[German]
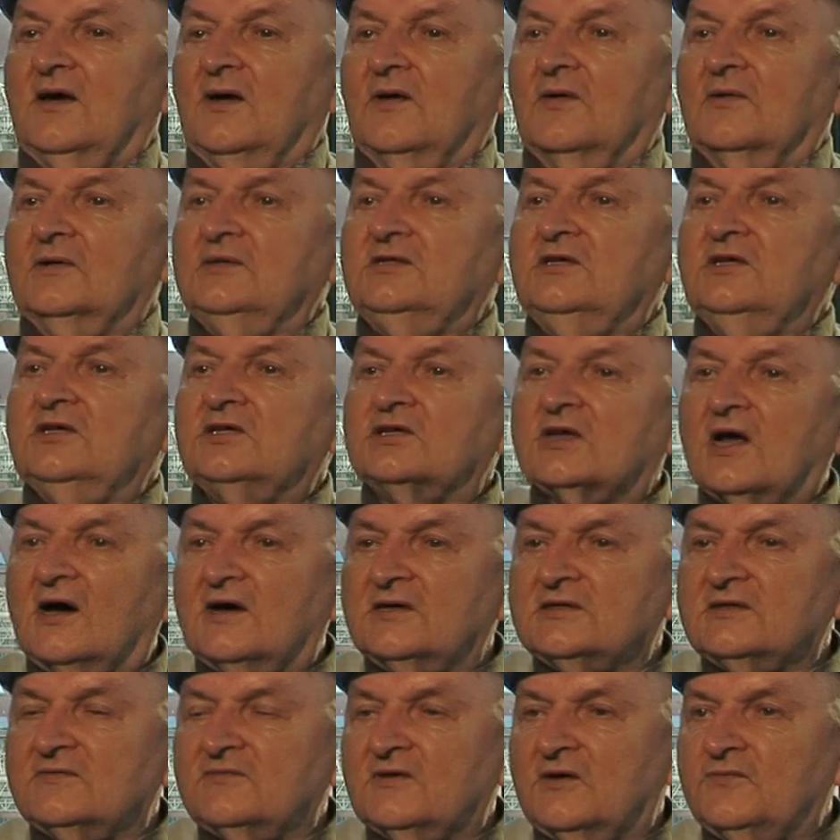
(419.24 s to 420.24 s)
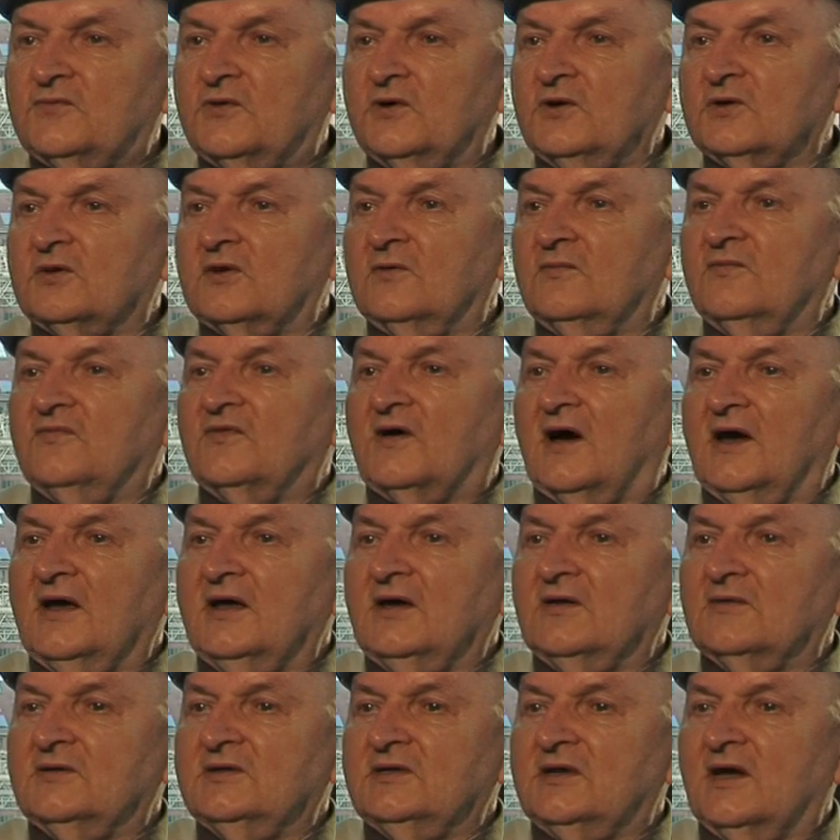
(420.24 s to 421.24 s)
Und die Straße war vollkommen
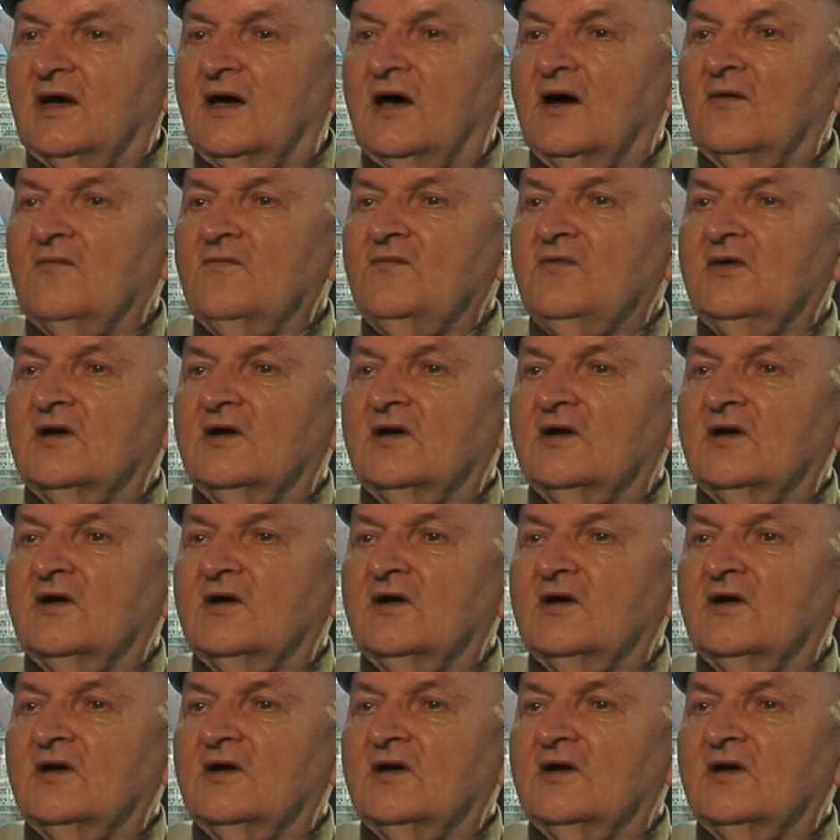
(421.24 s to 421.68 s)
frei und da haben